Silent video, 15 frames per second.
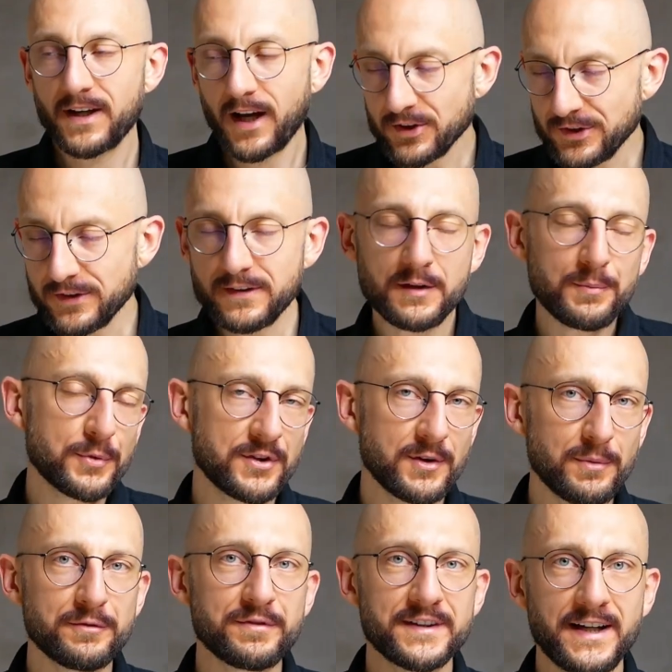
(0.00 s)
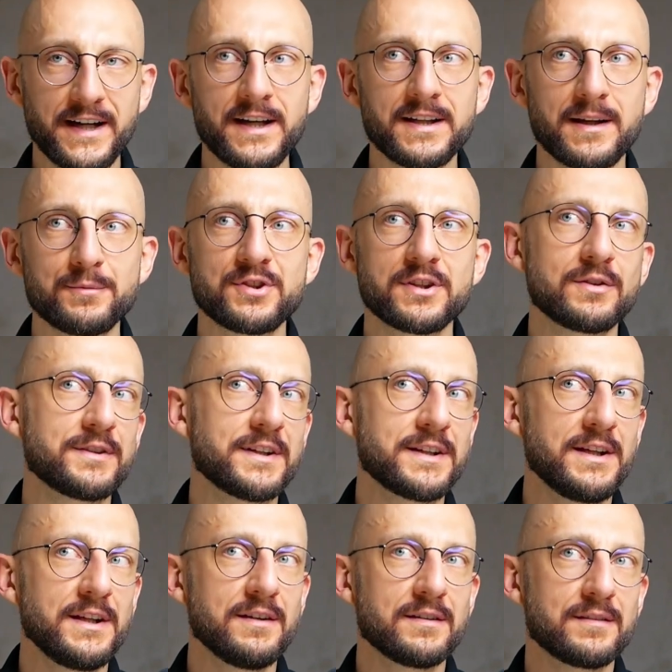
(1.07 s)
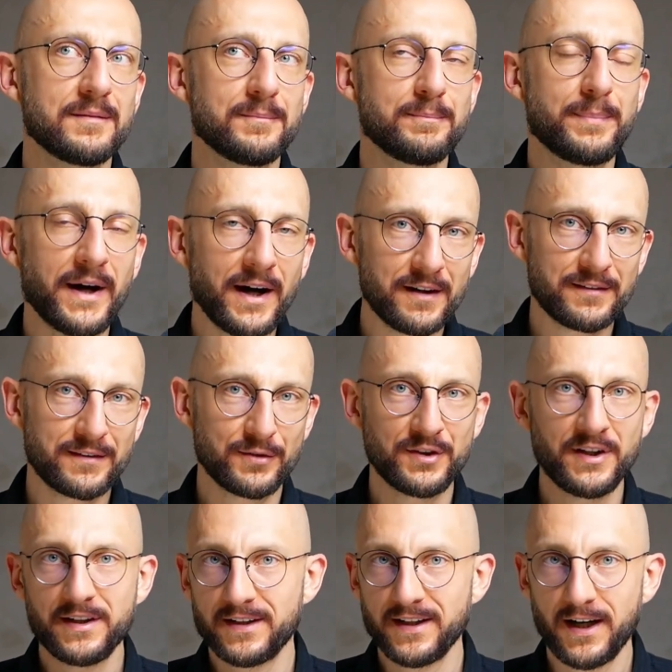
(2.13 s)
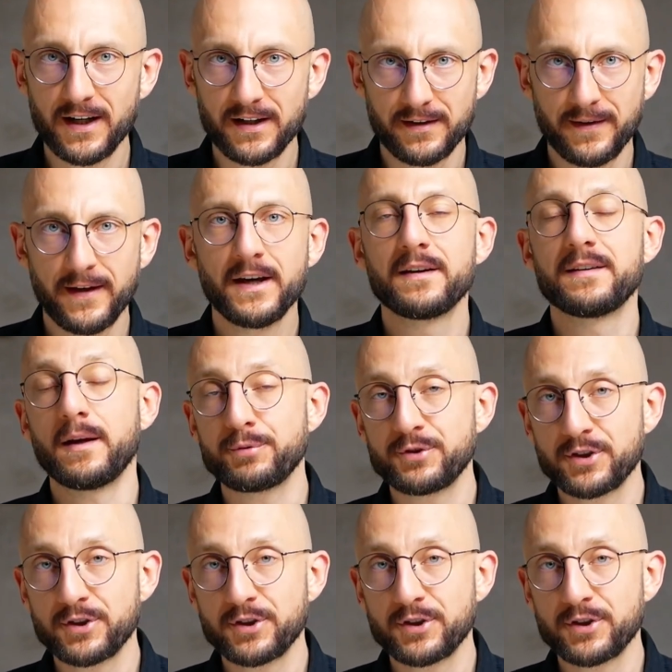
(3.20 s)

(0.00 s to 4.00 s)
każdy z tych sposobów wydaje nam się no taki bardzo nieidealny. Na